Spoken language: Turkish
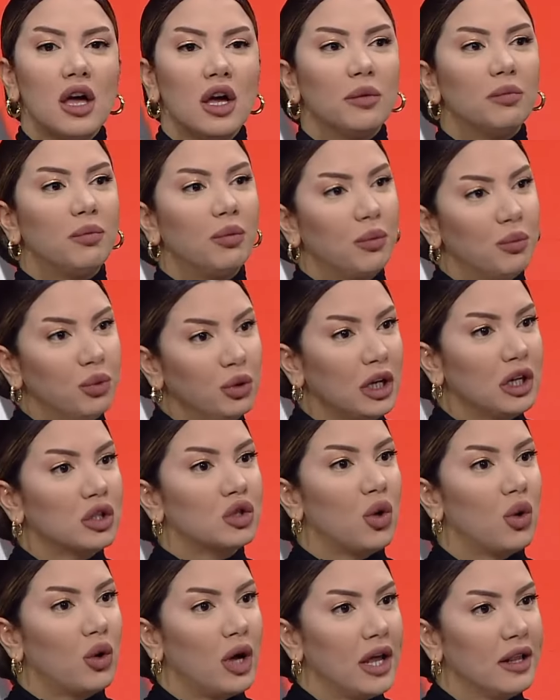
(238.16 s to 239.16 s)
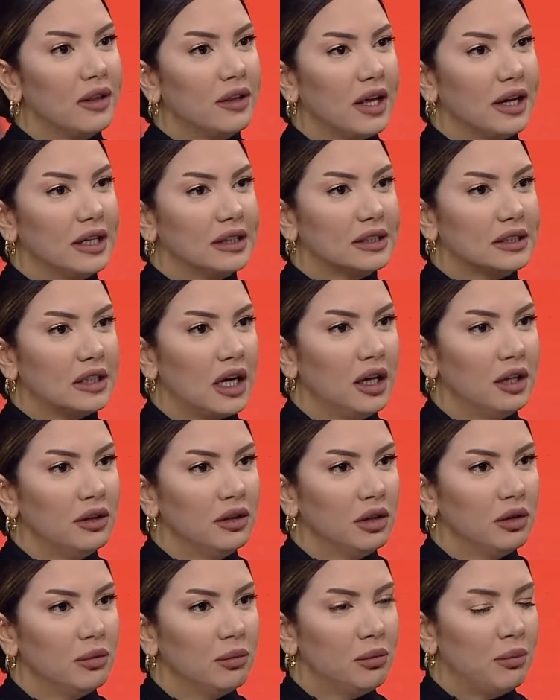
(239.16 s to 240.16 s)
bu da çok enteresan.
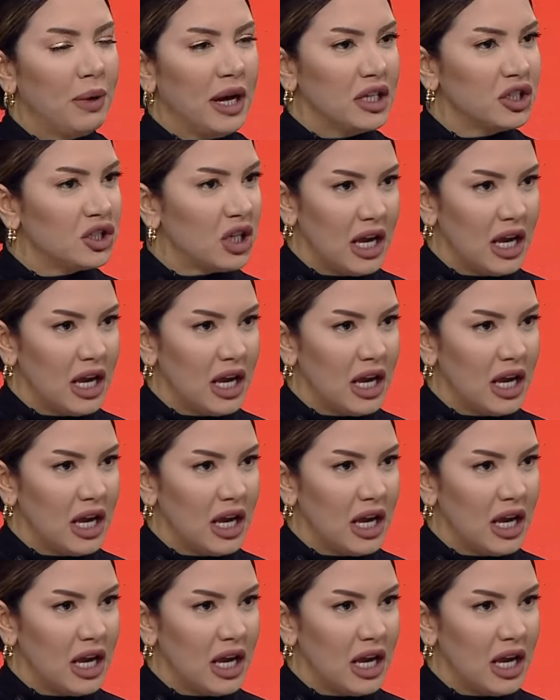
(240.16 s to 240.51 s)
Bence